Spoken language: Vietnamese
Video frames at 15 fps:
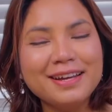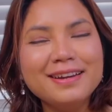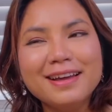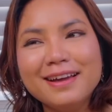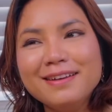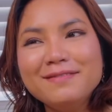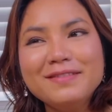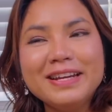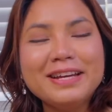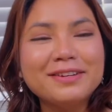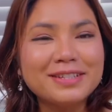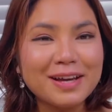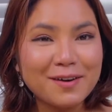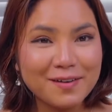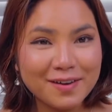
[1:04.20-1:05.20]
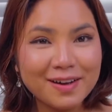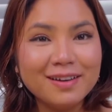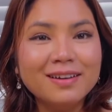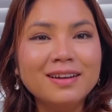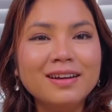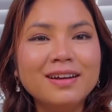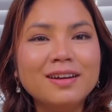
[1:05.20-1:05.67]
để video sau
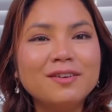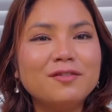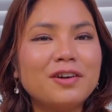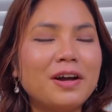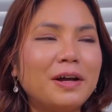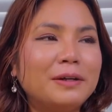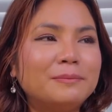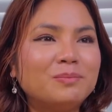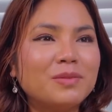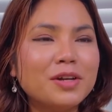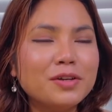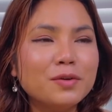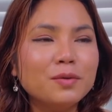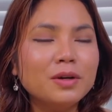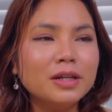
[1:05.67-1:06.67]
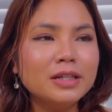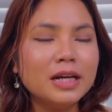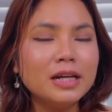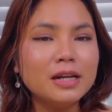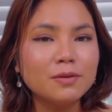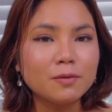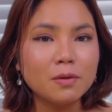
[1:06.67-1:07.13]
ha và nói chung là
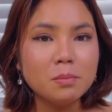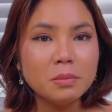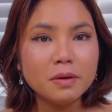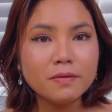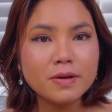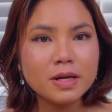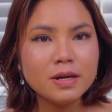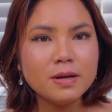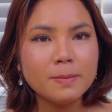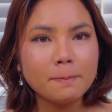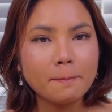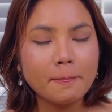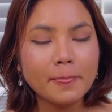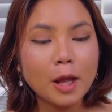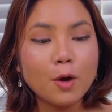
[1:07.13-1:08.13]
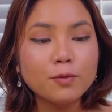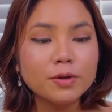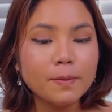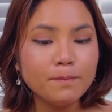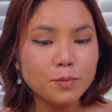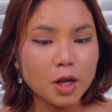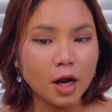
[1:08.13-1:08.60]
gia đình của Mary không
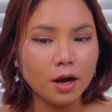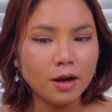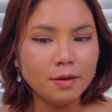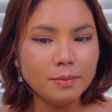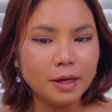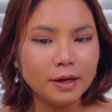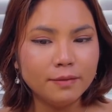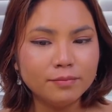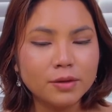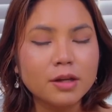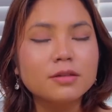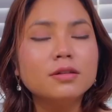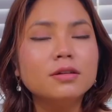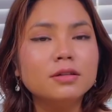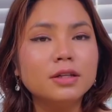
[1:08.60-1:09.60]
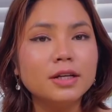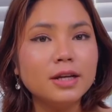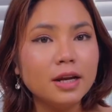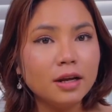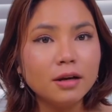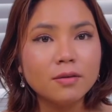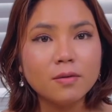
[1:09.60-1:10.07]
chấp nhận mà thật sự thì
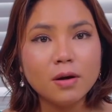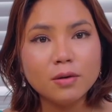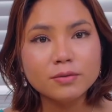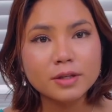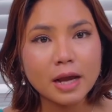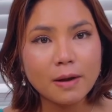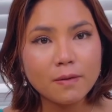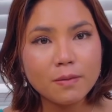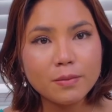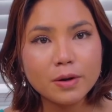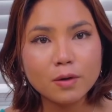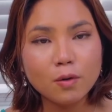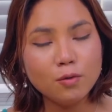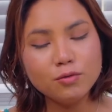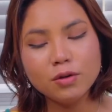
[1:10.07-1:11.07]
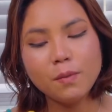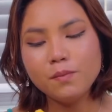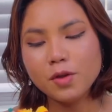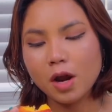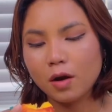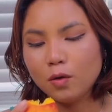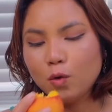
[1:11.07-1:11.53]
gia đình của ông xã của Mary cũng không chấp
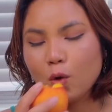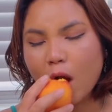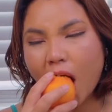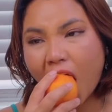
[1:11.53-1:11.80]
nhận luôn